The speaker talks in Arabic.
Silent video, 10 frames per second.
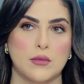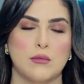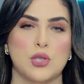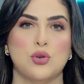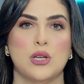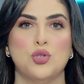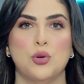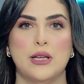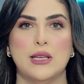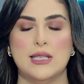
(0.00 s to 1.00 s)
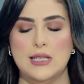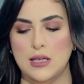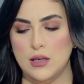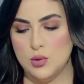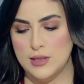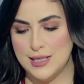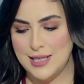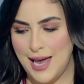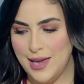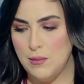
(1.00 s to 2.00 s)
بشكرك شكرا جزيلا
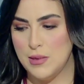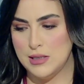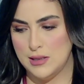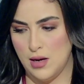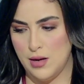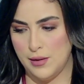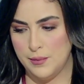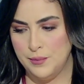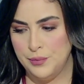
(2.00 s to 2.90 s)
الاستاذ ايمن صقر